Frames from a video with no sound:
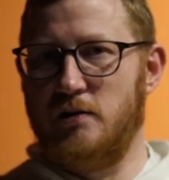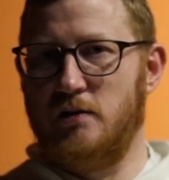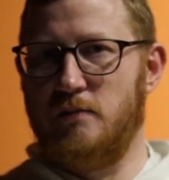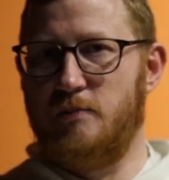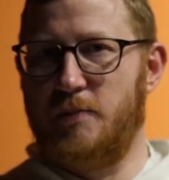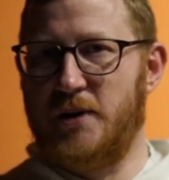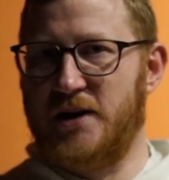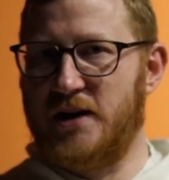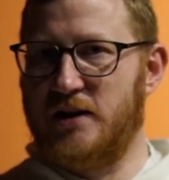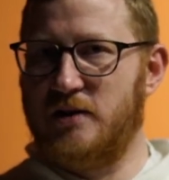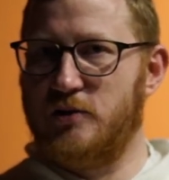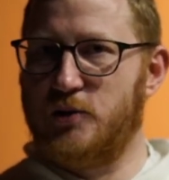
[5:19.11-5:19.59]
y,
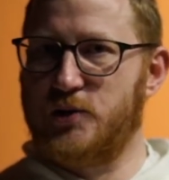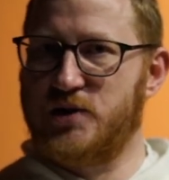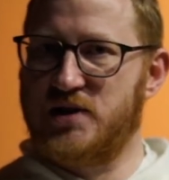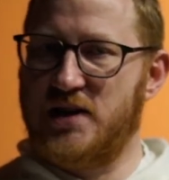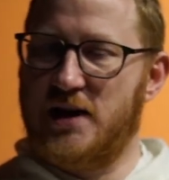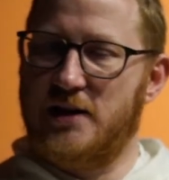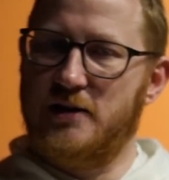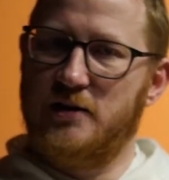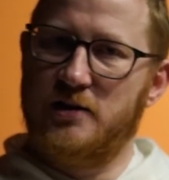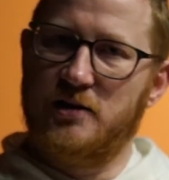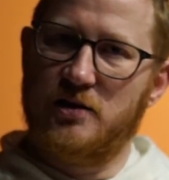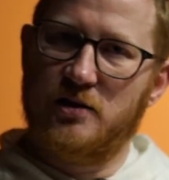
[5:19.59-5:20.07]

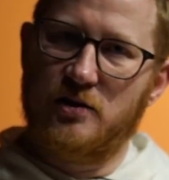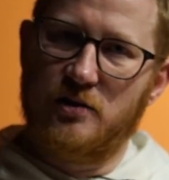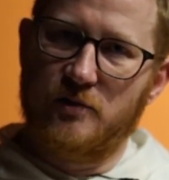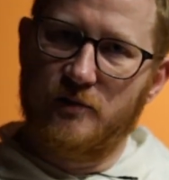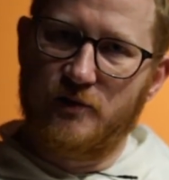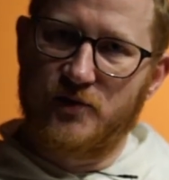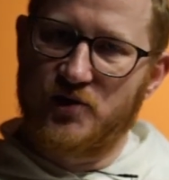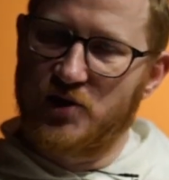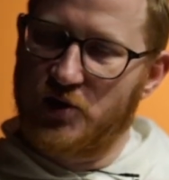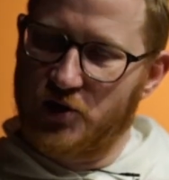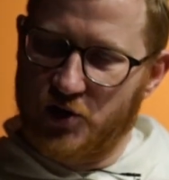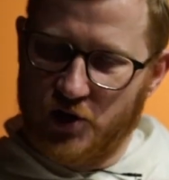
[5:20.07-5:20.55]
paradoksalnie
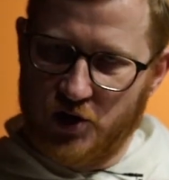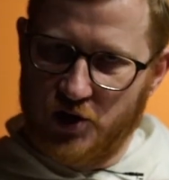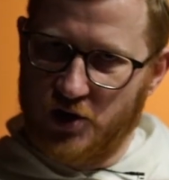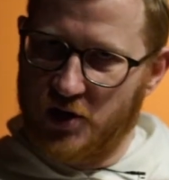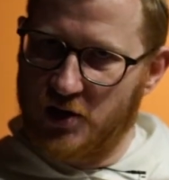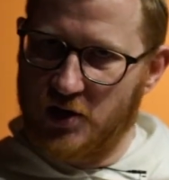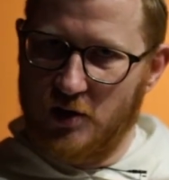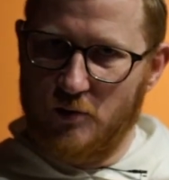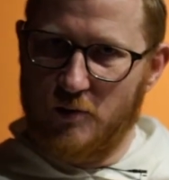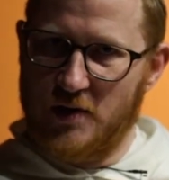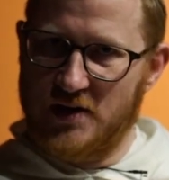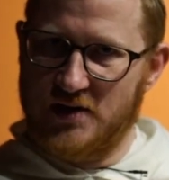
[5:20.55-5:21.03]

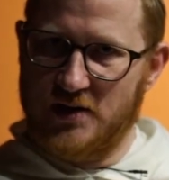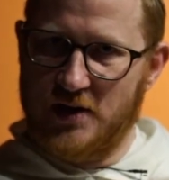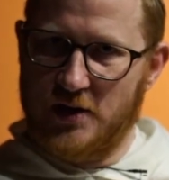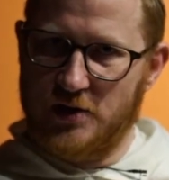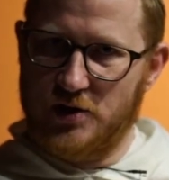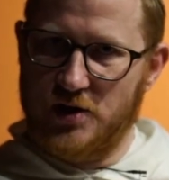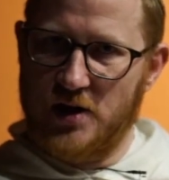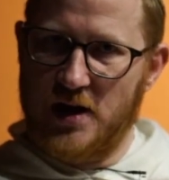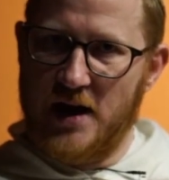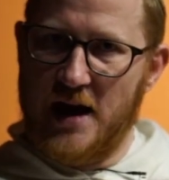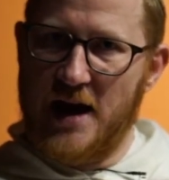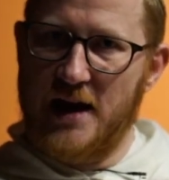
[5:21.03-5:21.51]
wskrzeszenie
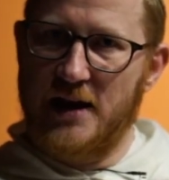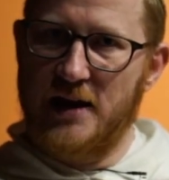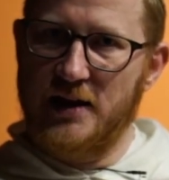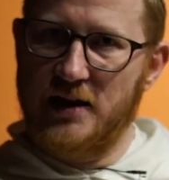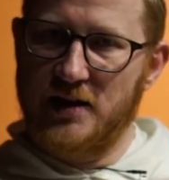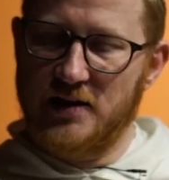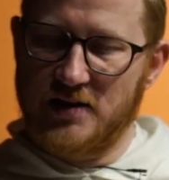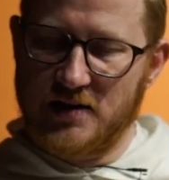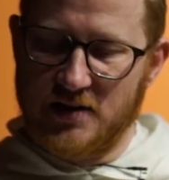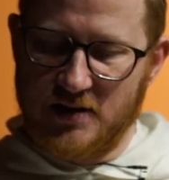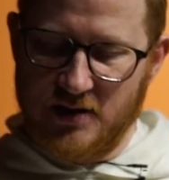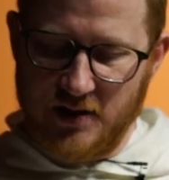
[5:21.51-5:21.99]
Łazarza, ale
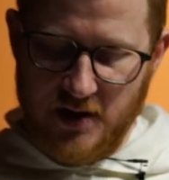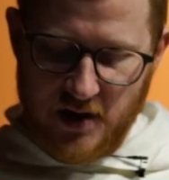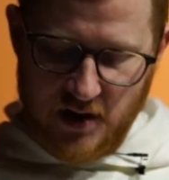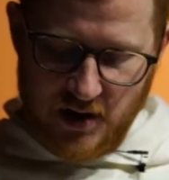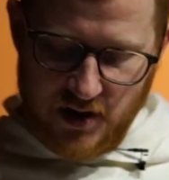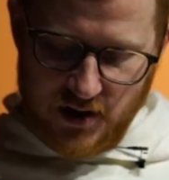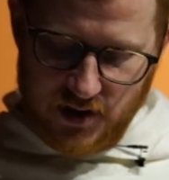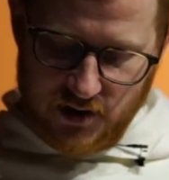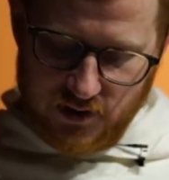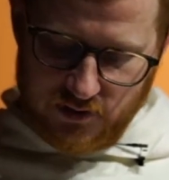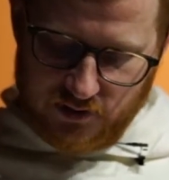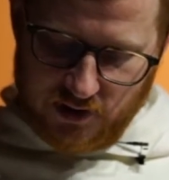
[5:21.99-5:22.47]
jest
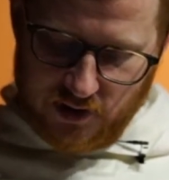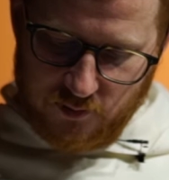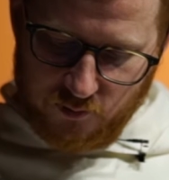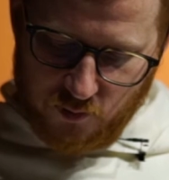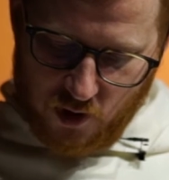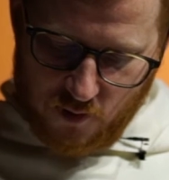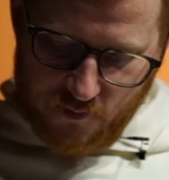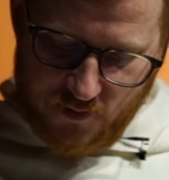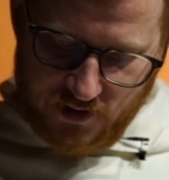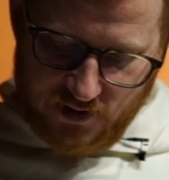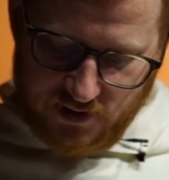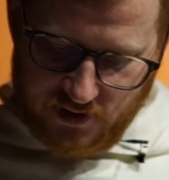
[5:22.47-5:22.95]
ten
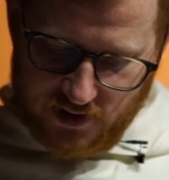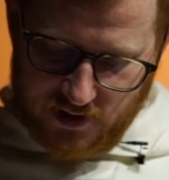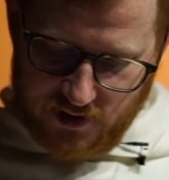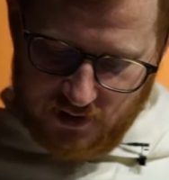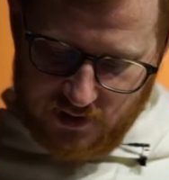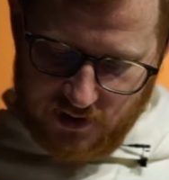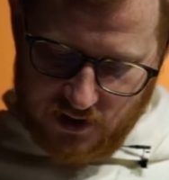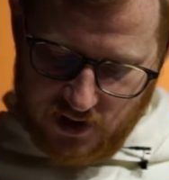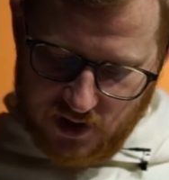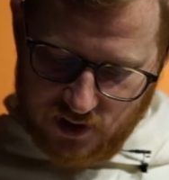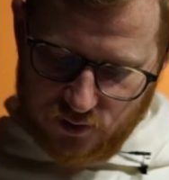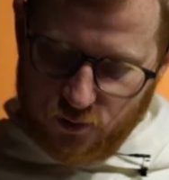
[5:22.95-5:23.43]
moment,
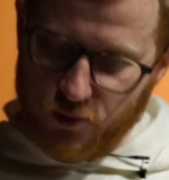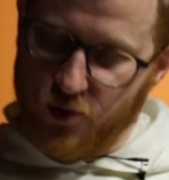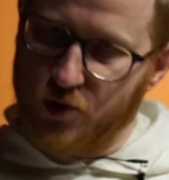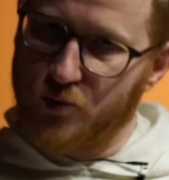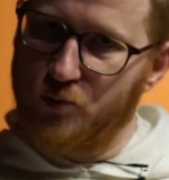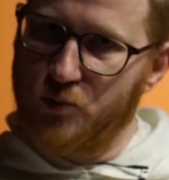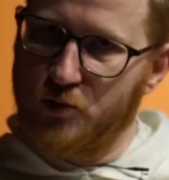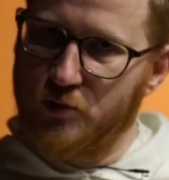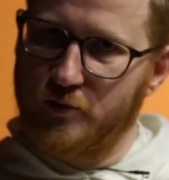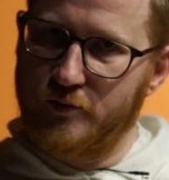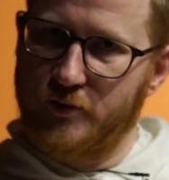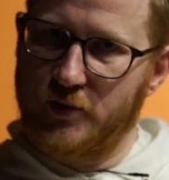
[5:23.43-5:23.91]
kiedy
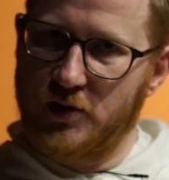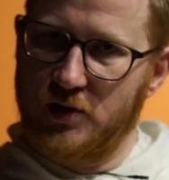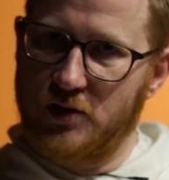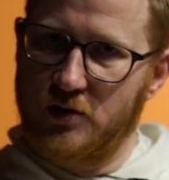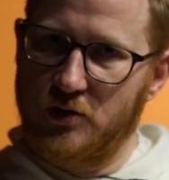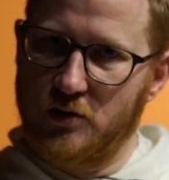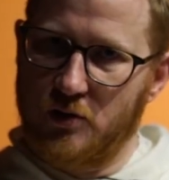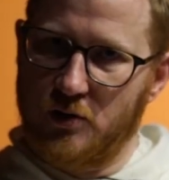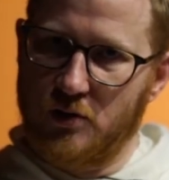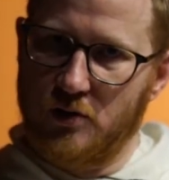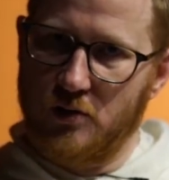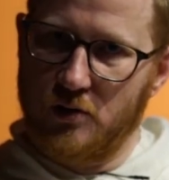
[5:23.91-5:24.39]
Jezus mówi
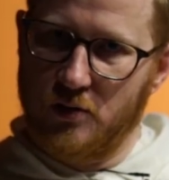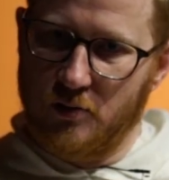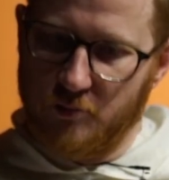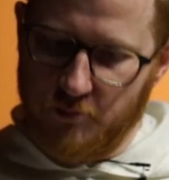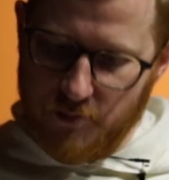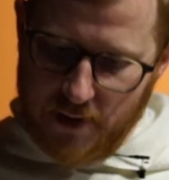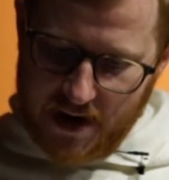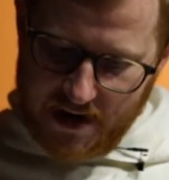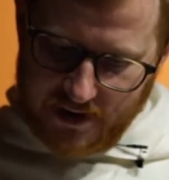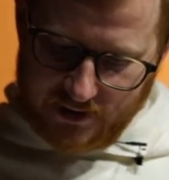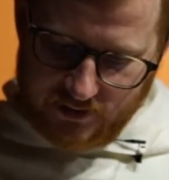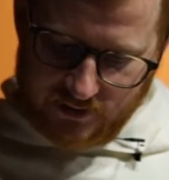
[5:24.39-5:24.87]
do
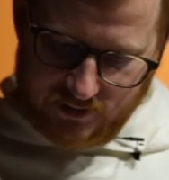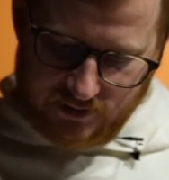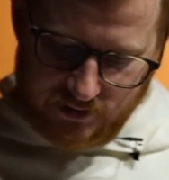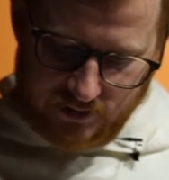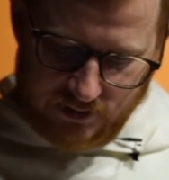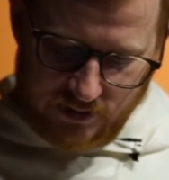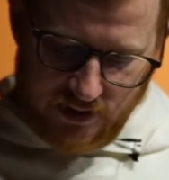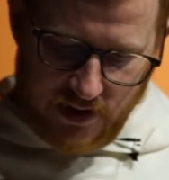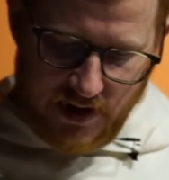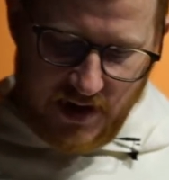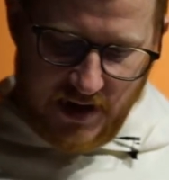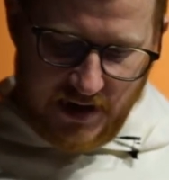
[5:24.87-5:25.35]

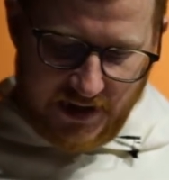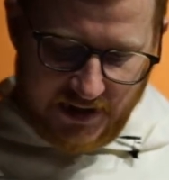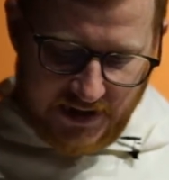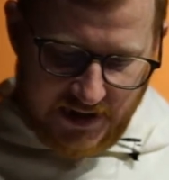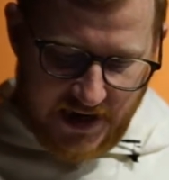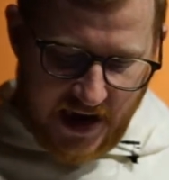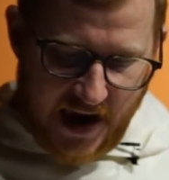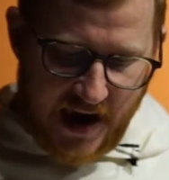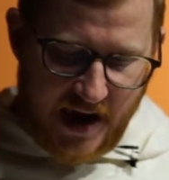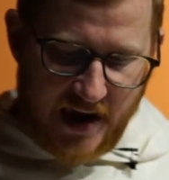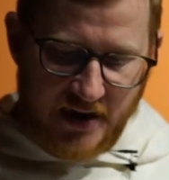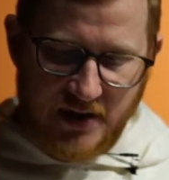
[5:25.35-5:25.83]
Marty:
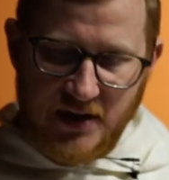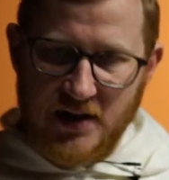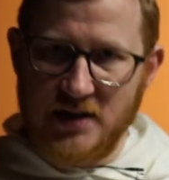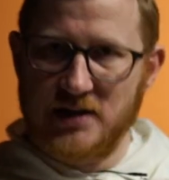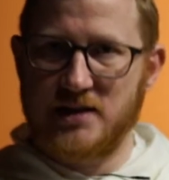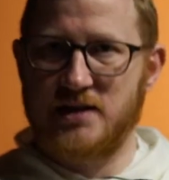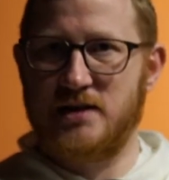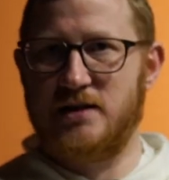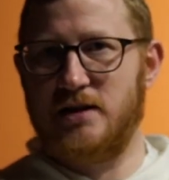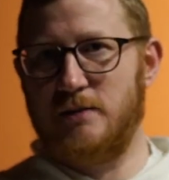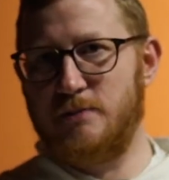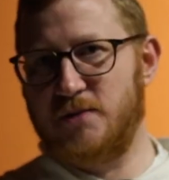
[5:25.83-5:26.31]
Ja
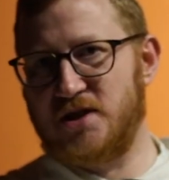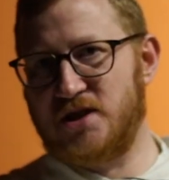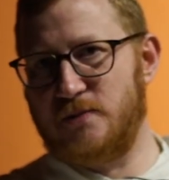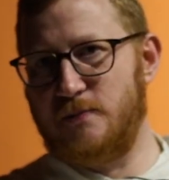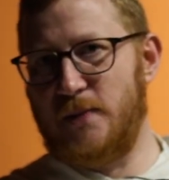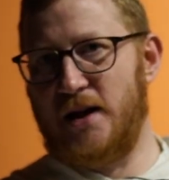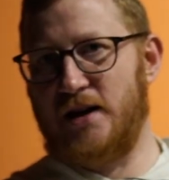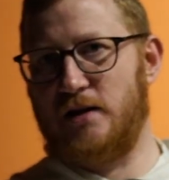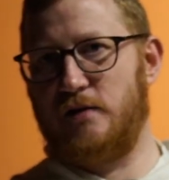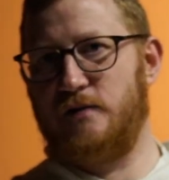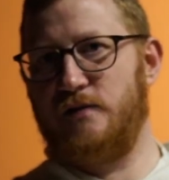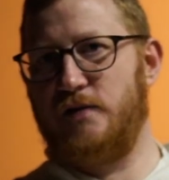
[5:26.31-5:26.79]
jestem
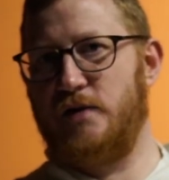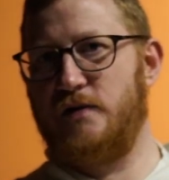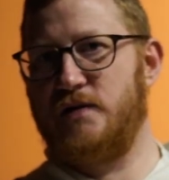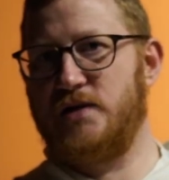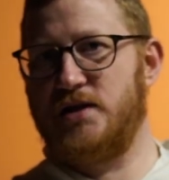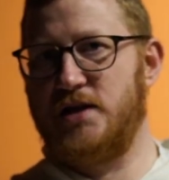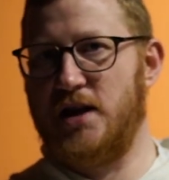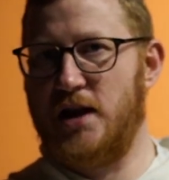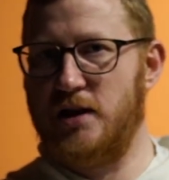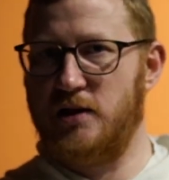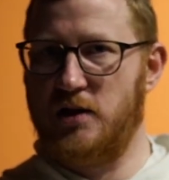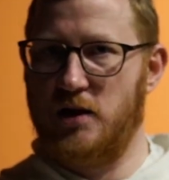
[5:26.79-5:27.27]

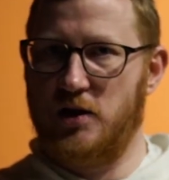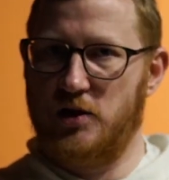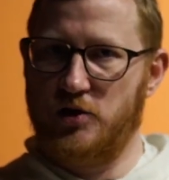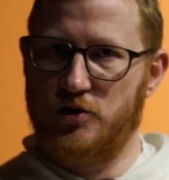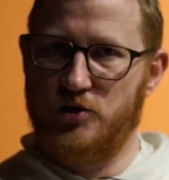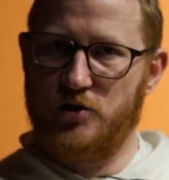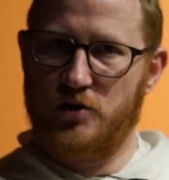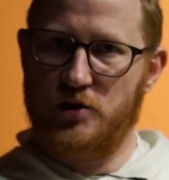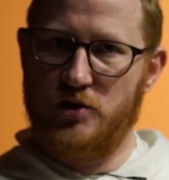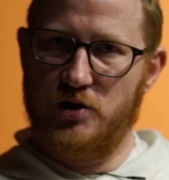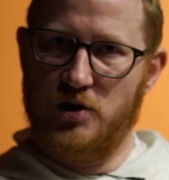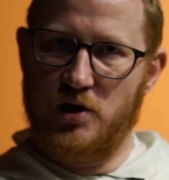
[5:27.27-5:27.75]
zmartwychwstanie i
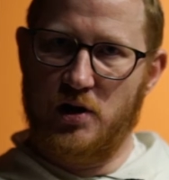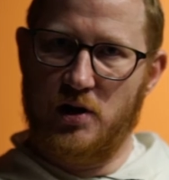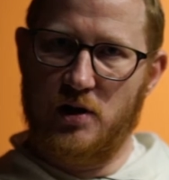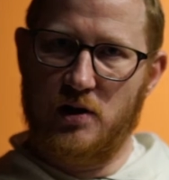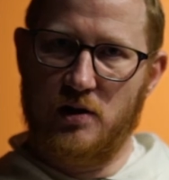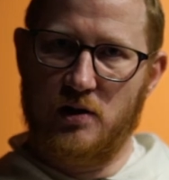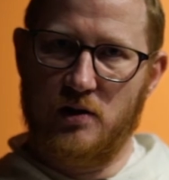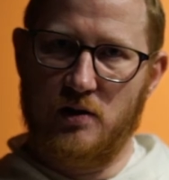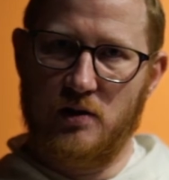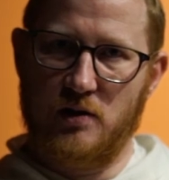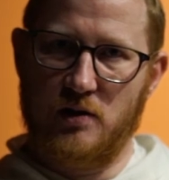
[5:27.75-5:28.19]
życie.